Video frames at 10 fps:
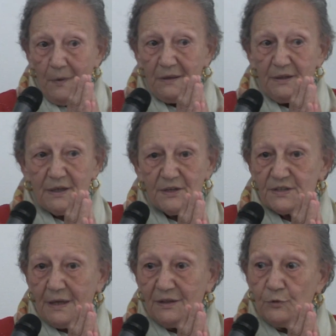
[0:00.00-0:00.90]
a
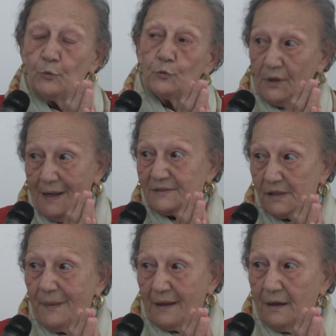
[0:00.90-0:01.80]
interessare di tutti gli
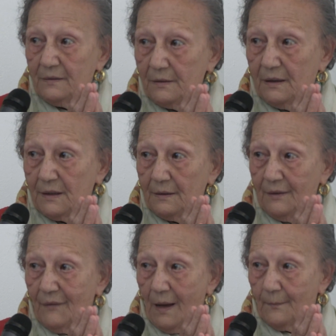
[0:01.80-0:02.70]
altri parenti che
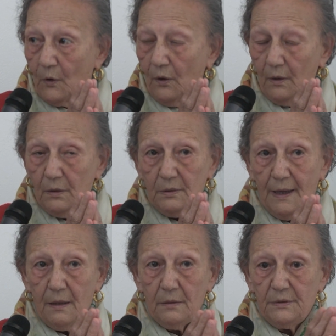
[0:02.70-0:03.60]
tenevamo, gli,
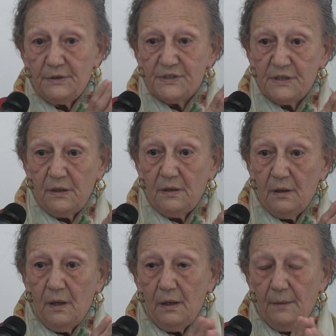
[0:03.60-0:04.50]
gli zii, i